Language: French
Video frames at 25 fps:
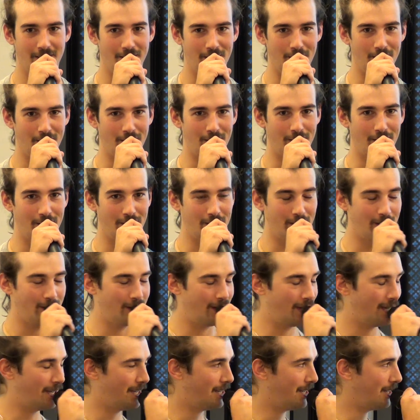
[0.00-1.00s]
Euh,
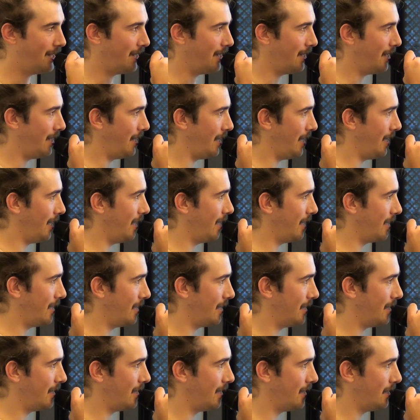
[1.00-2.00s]
et
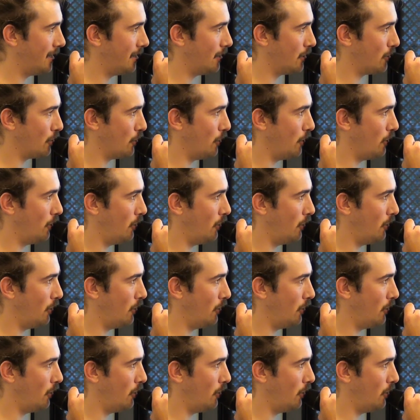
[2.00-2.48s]
je